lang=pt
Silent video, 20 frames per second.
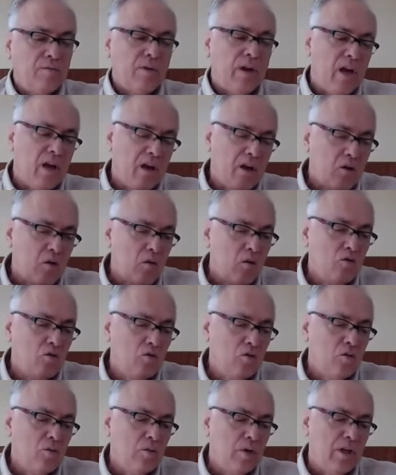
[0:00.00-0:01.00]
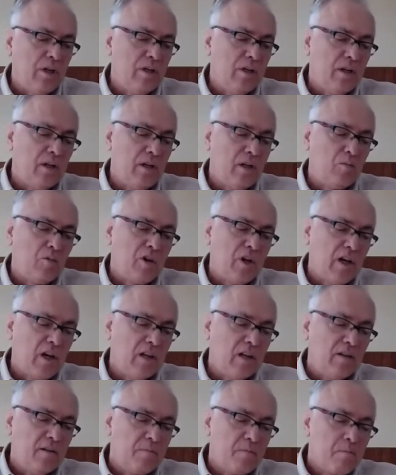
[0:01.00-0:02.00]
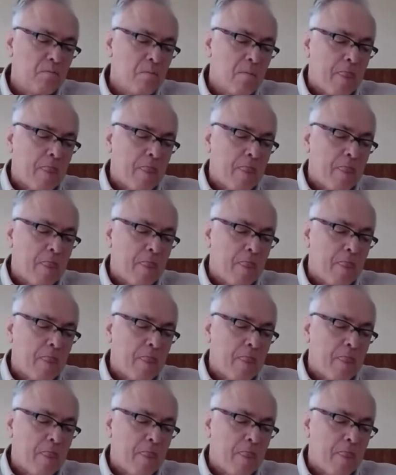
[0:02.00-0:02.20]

é construída e elaborada?